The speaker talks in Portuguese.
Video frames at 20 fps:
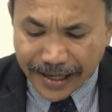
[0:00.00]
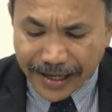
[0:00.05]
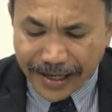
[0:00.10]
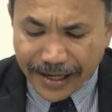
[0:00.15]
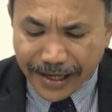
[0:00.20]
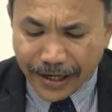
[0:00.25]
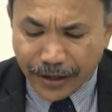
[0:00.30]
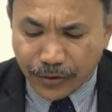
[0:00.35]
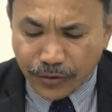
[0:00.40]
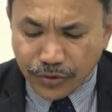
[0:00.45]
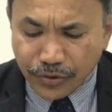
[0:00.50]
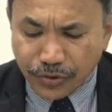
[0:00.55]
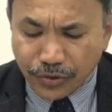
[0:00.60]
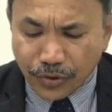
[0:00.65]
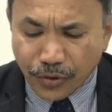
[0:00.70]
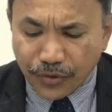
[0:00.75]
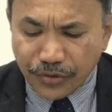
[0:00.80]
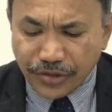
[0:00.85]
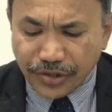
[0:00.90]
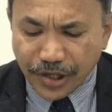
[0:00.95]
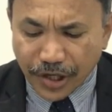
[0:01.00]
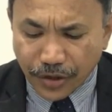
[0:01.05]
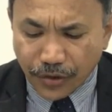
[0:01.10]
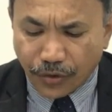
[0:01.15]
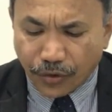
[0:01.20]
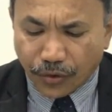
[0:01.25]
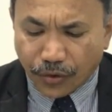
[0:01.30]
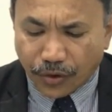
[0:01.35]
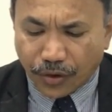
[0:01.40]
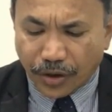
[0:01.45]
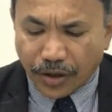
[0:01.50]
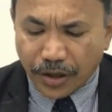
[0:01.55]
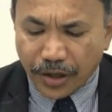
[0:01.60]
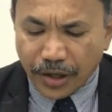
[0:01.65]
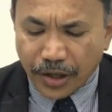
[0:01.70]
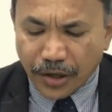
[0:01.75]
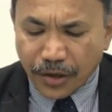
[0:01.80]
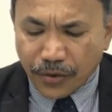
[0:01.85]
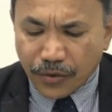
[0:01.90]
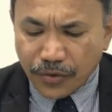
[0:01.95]
Eu sou o Senhor,
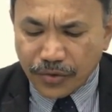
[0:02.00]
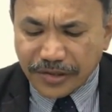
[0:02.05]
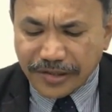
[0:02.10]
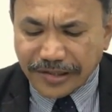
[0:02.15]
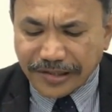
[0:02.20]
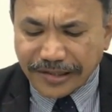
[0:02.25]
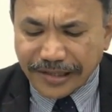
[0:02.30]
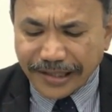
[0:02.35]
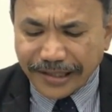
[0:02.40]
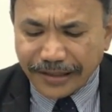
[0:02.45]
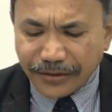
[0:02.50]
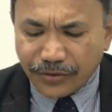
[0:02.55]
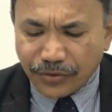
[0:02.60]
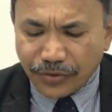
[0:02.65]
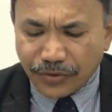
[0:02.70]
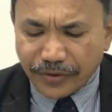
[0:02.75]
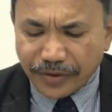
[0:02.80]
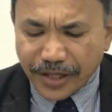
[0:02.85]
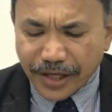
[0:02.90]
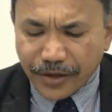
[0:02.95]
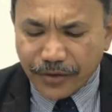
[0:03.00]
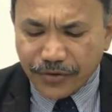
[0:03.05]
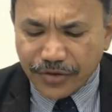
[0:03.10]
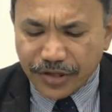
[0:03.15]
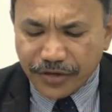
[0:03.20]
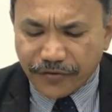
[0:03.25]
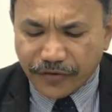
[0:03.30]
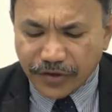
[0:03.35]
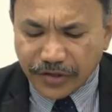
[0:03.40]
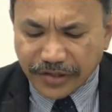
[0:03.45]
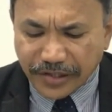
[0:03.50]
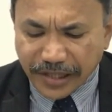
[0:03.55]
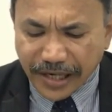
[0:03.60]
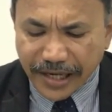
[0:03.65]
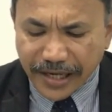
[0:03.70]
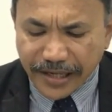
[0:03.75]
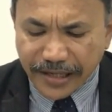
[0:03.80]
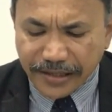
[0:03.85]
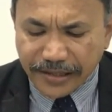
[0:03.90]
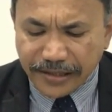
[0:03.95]
o Santo Deus de
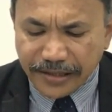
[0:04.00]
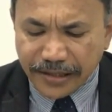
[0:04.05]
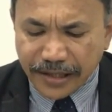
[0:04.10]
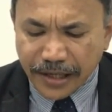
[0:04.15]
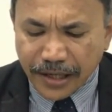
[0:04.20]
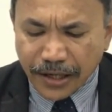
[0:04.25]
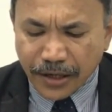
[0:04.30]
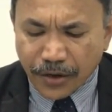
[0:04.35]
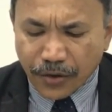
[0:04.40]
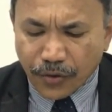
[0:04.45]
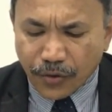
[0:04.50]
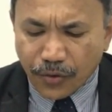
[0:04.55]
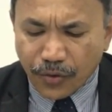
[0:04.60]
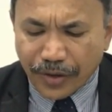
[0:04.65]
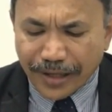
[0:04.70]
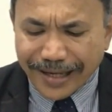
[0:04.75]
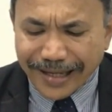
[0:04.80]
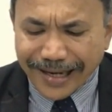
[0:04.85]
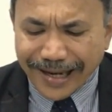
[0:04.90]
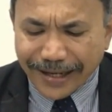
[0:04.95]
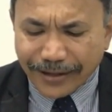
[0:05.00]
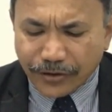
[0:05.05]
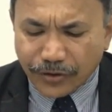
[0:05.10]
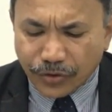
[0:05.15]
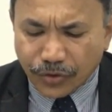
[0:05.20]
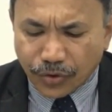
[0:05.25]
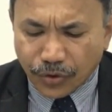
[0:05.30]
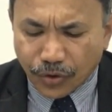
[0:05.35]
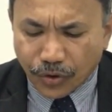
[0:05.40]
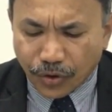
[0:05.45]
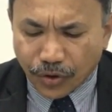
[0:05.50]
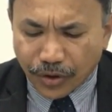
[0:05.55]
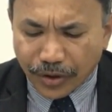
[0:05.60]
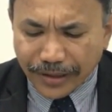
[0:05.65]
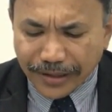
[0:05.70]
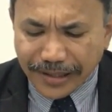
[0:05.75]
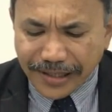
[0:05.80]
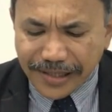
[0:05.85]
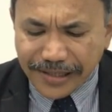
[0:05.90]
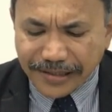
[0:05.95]
vocês, o
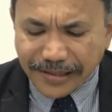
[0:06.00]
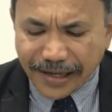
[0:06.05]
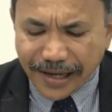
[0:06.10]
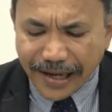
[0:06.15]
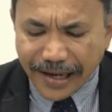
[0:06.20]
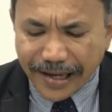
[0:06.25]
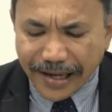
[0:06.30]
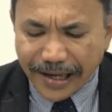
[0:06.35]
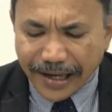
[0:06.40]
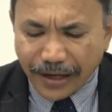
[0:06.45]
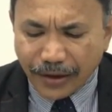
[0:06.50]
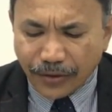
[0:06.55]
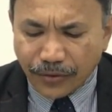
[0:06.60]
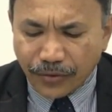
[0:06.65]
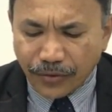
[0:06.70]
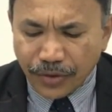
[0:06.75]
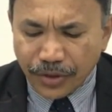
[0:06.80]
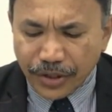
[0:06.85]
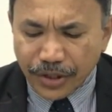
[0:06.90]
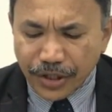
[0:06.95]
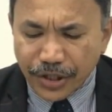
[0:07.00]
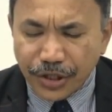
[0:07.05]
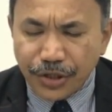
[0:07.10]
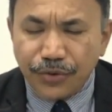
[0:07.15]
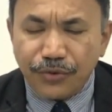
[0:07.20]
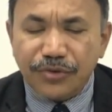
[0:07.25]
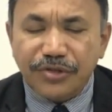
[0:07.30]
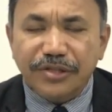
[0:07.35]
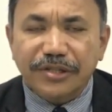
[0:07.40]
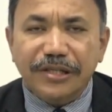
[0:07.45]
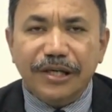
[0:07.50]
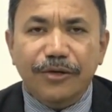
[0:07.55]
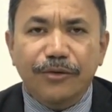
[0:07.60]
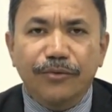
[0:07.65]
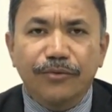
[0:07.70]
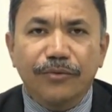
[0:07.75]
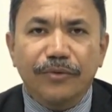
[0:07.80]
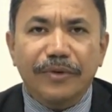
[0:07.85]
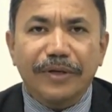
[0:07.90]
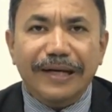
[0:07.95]
Criador de Israel e o
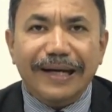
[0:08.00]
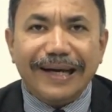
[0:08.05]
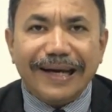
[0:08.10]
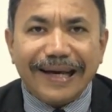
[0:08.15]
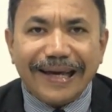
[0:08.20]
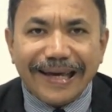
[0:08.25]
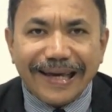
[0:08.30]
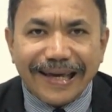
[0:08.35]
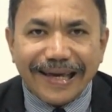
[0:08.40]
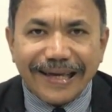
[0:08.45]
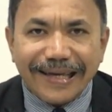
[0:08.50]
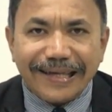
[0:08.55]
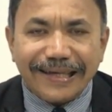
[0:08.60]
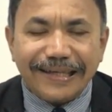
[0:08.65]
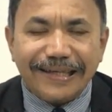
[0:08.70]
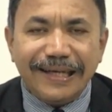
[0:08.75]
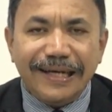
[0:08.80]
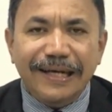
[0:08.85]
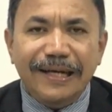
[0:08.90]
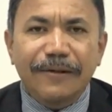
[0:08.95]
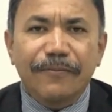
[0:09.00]
seu Rei.